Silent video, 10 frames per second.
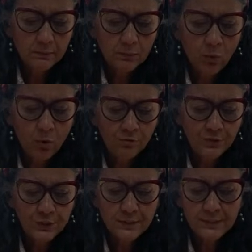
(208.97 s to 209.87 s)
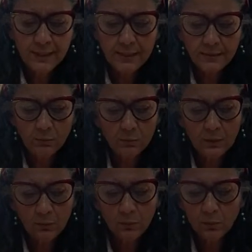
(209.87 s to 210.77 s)
Cor 26,
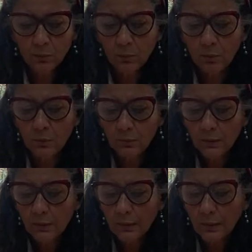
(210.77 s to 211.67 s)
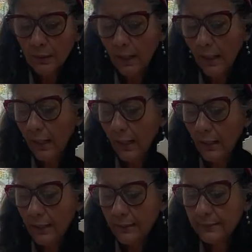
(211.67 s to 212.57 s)
algodão cru a,
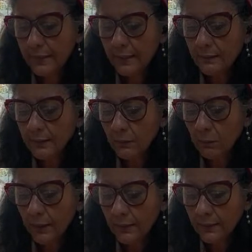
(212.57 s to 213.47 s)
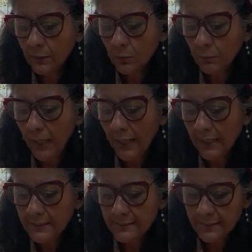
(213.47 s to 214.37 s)
é,
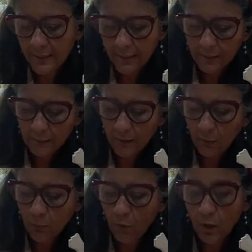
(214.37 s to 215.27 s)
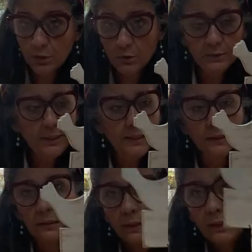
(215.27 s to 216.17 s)
3041-C é o código
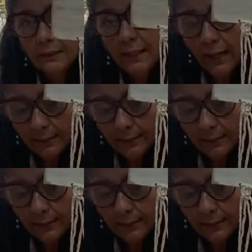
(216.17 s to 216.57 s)
dele, tá?